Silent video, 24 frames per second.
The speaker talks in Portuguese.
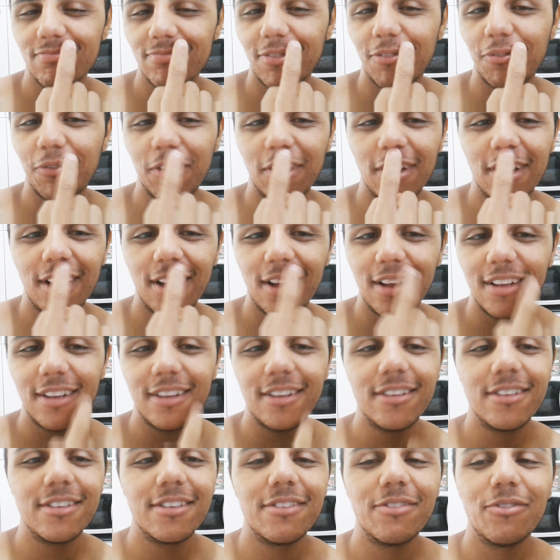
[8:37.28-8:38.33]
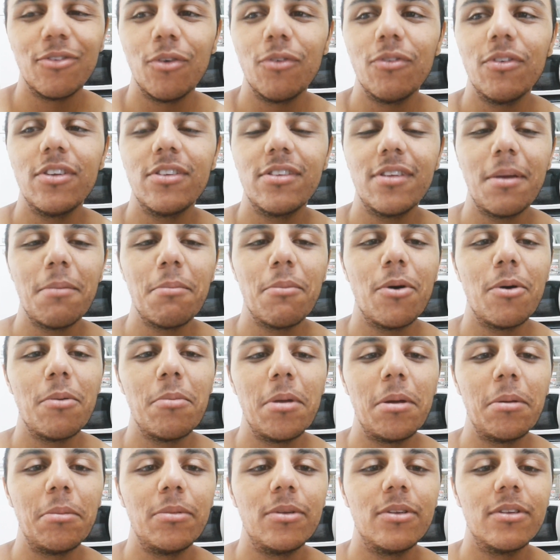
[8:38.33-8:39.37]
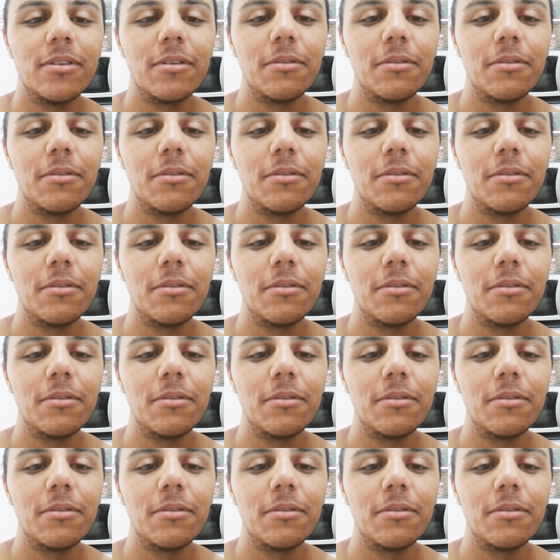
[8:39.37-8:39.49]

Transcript: Vou ficar... Vamos ver se é bom né? Fecha